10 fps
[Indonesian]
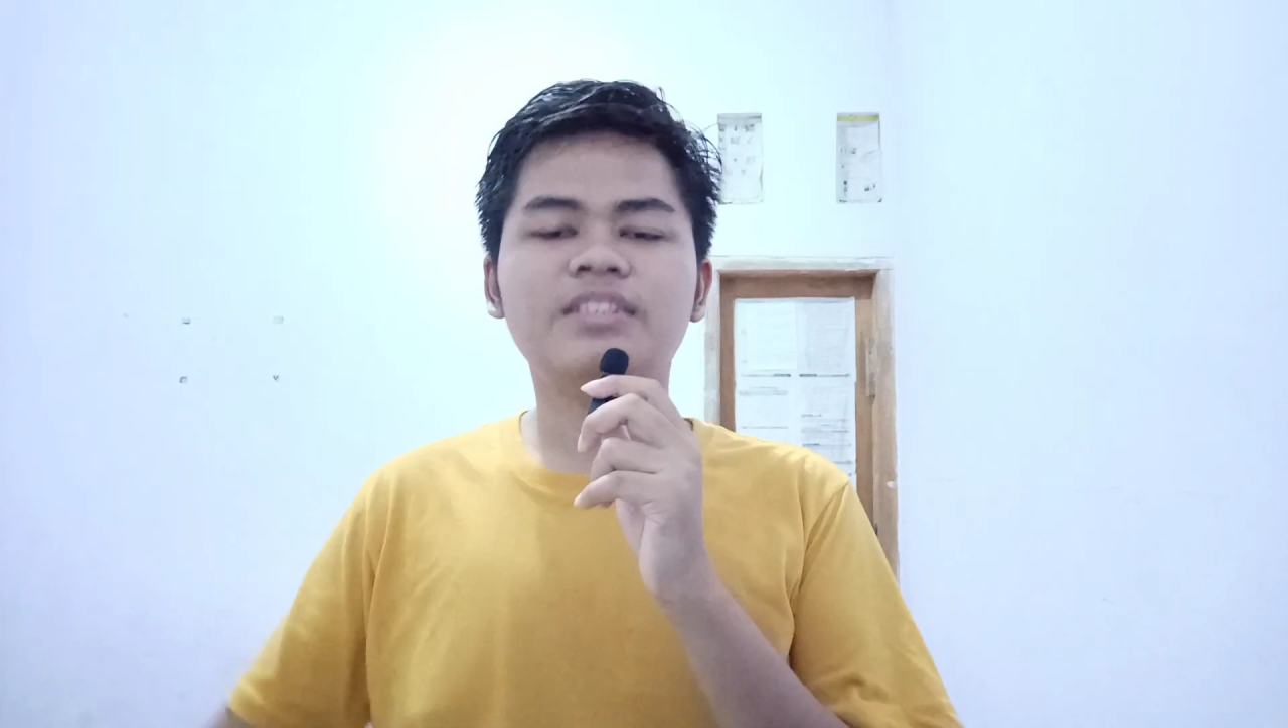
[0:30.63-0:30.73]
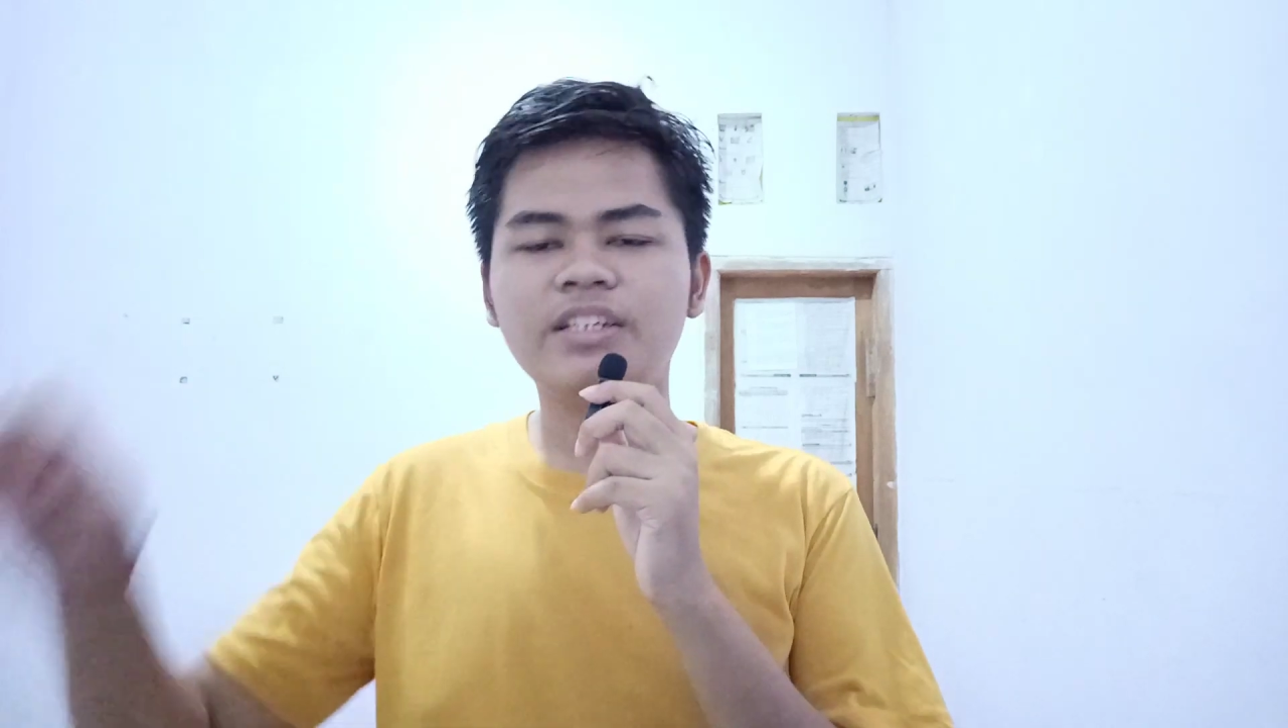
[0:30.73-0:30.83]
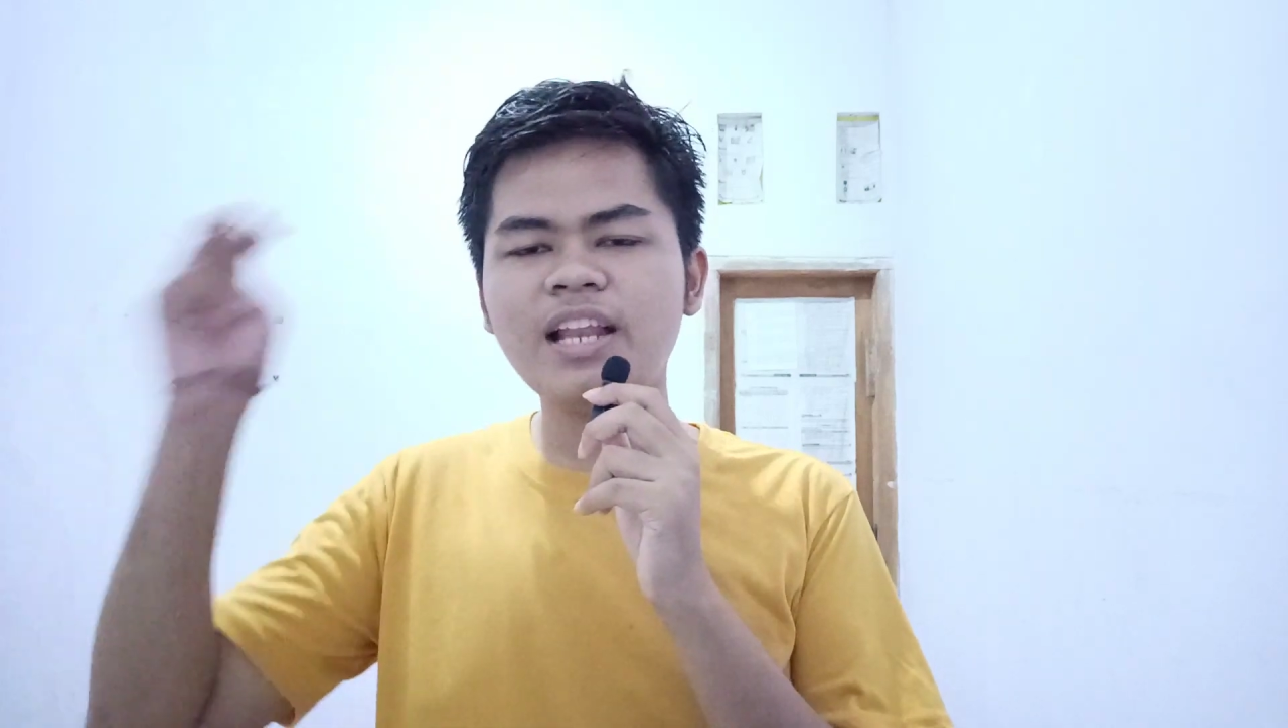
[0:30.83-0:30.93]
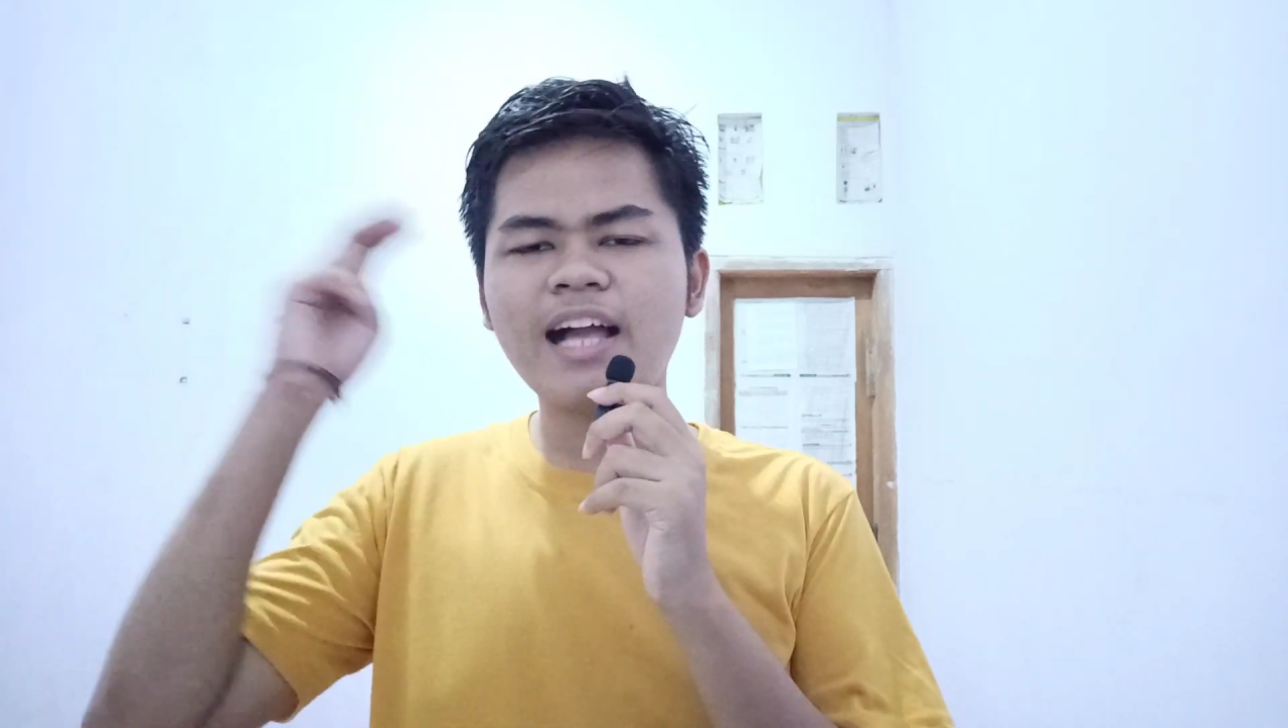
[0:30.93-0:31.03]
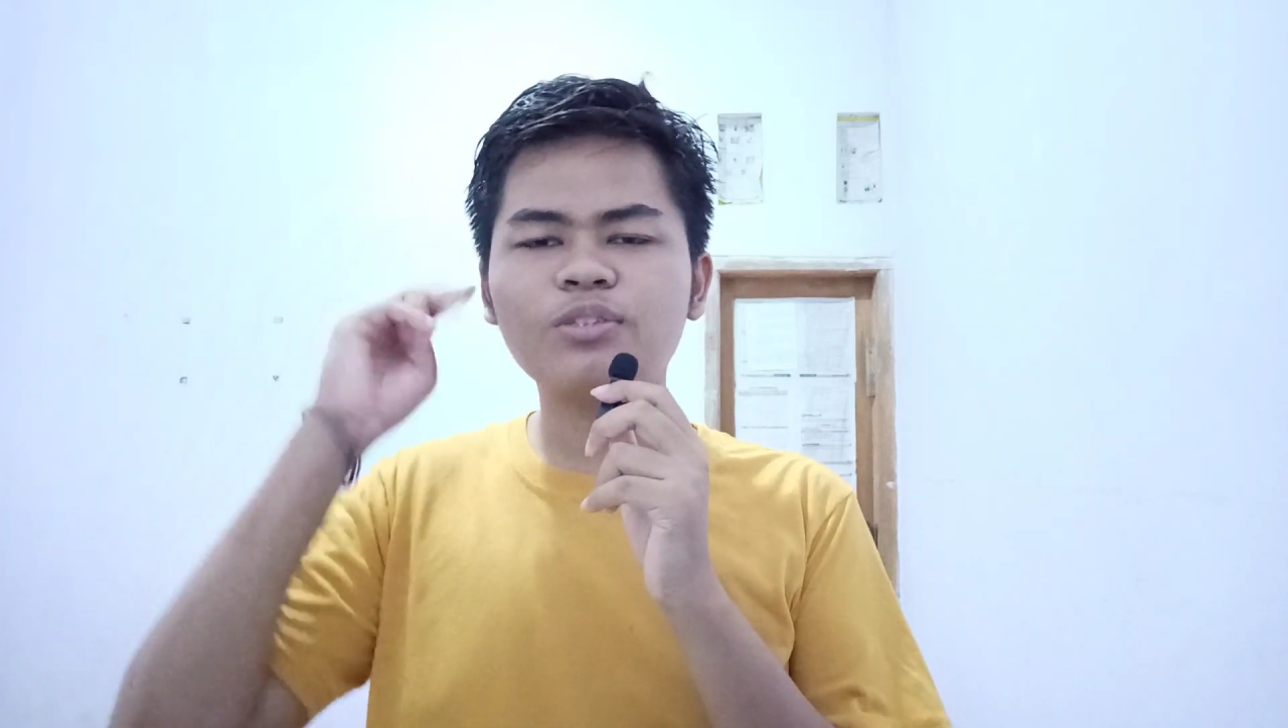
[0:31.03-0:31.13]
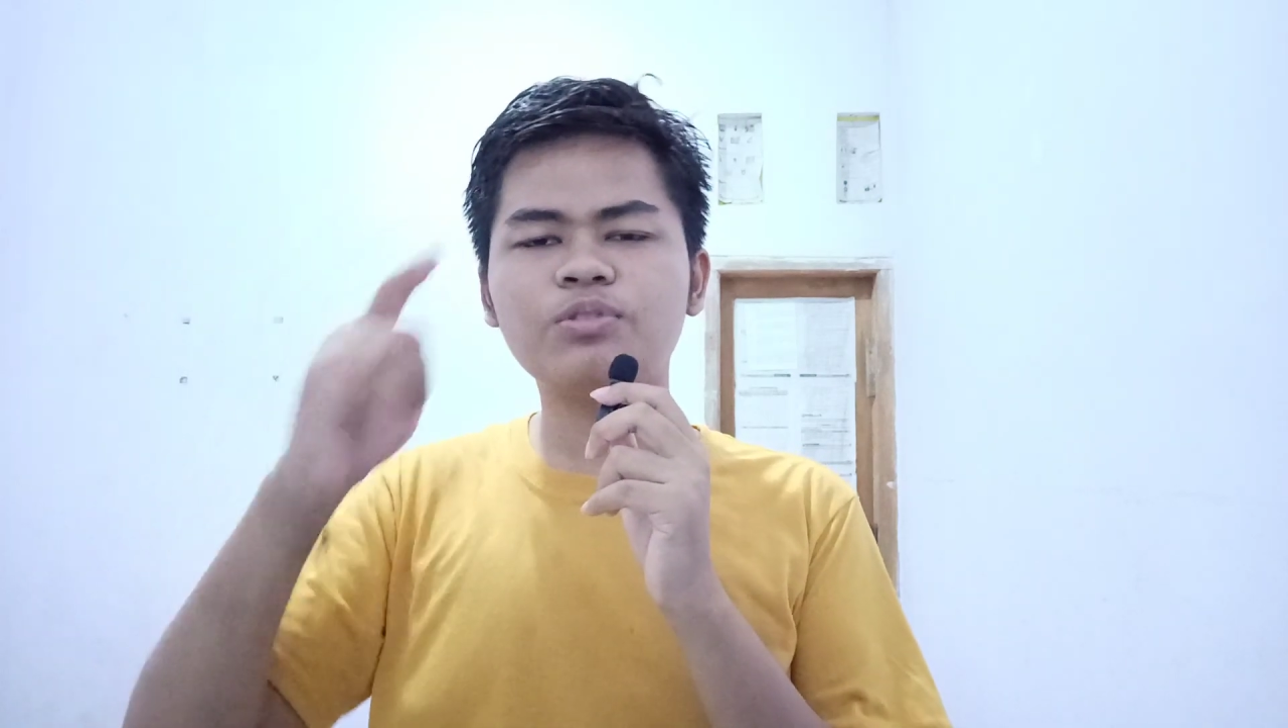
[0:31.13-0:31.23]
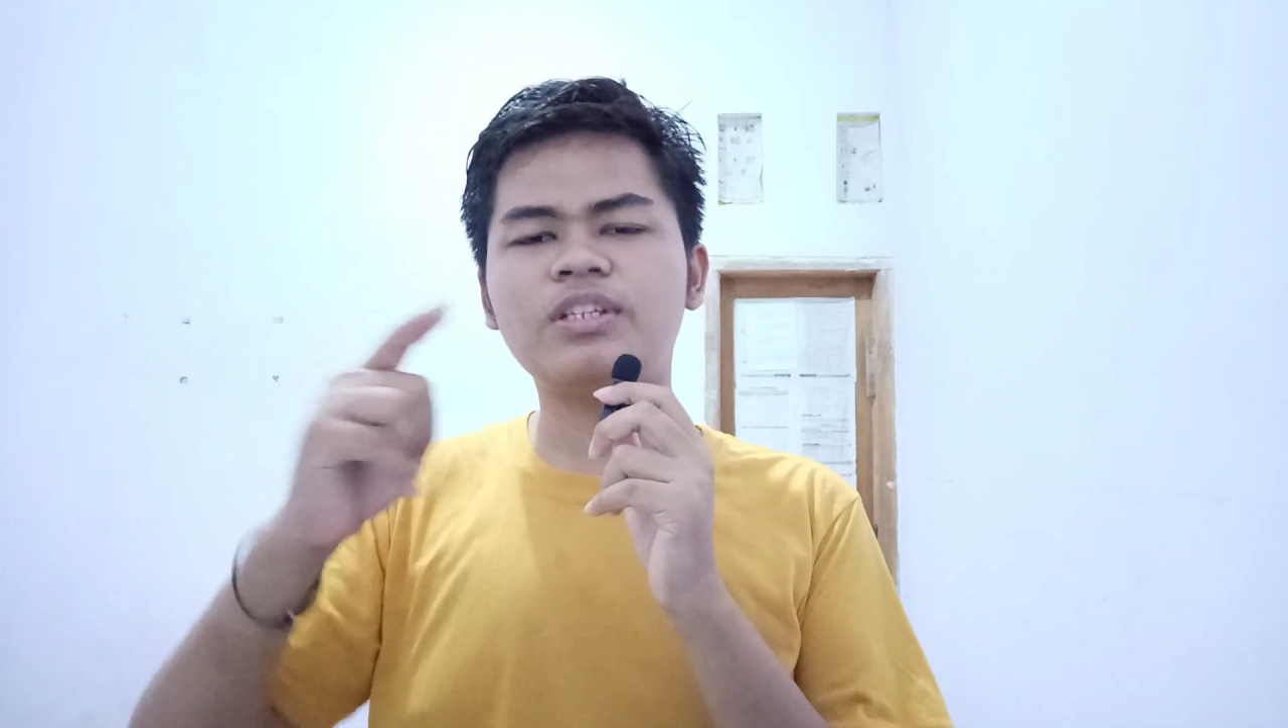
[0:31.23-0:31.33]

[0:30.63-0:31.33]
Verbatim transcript: Jadi langsung